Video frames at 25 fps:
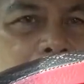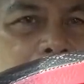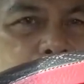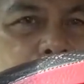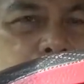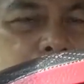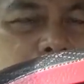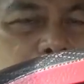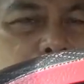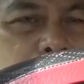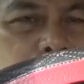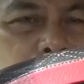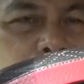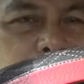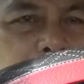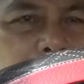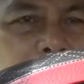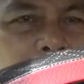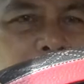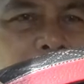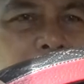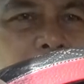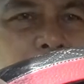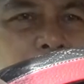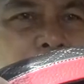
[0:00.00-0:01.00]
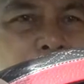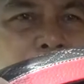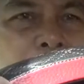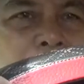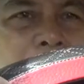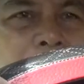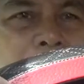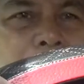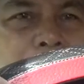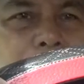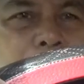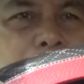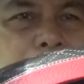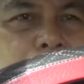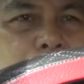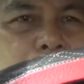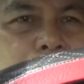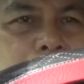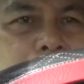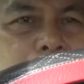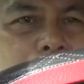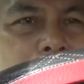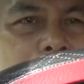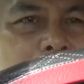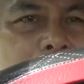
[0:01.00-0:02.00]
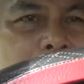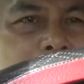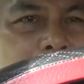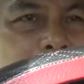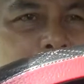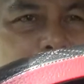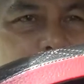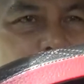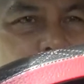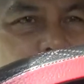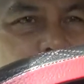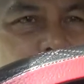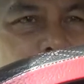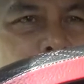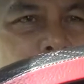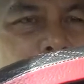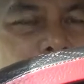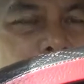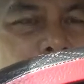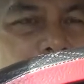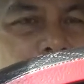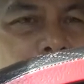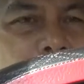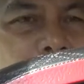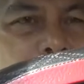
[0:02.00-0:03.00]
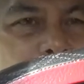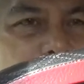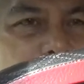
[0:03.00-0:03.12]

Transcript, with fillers: waktu tertentu aku juga bisa tidur di